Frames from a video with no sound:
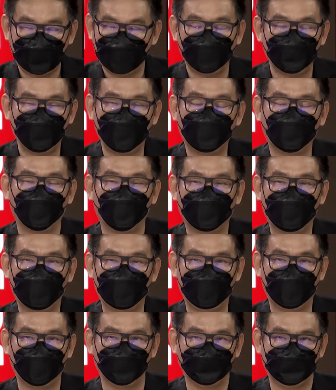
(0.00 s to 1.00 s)
ไม่คิดว่าไอโครงกา
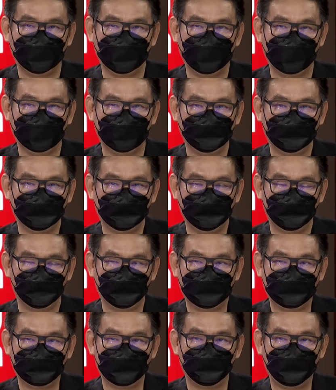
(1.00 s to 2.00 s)
รเหล่านี้เนี่ย
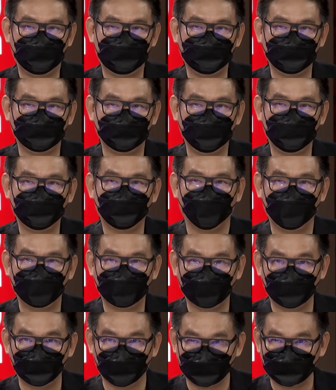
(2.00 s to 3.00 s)
มันจะเป็นสิ่งที่ก่อให้
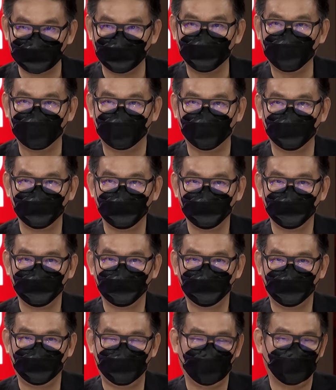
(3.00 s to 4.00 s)
เกิดผลสำเร็จ
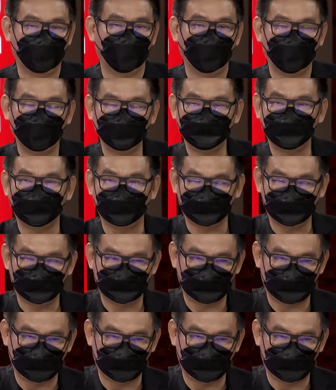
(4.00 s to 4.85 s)
แล้วเขาก็เจิด